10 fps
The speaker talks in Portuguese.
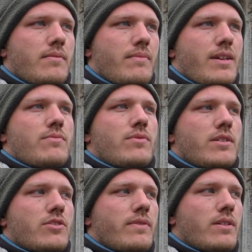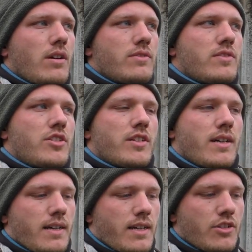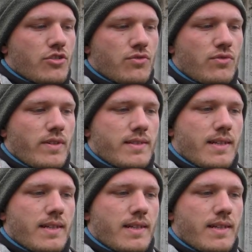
mesmo nos verões, ou seja, as chuvas